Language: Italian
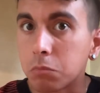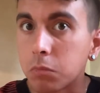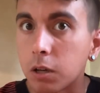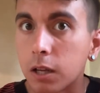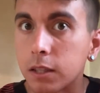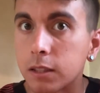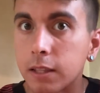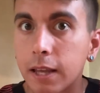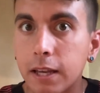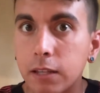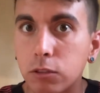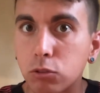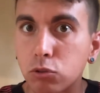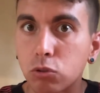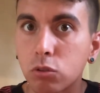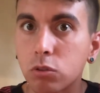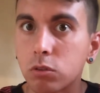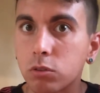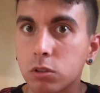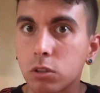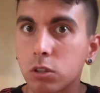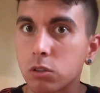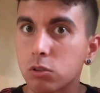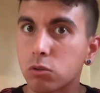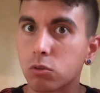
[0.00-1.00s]
adesso,
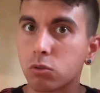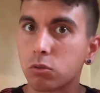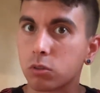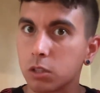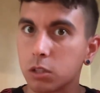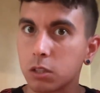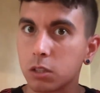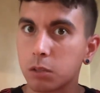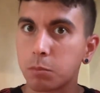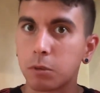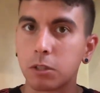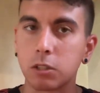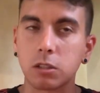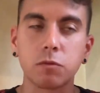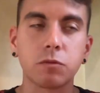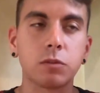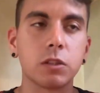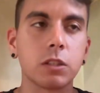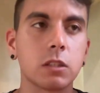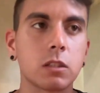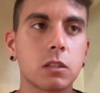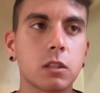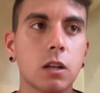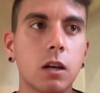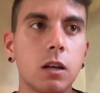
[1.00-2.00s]
nel senso di, di, base
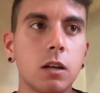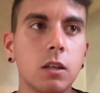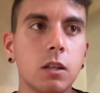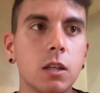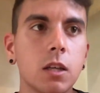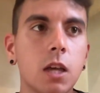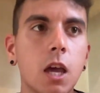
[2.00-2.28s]
fissa,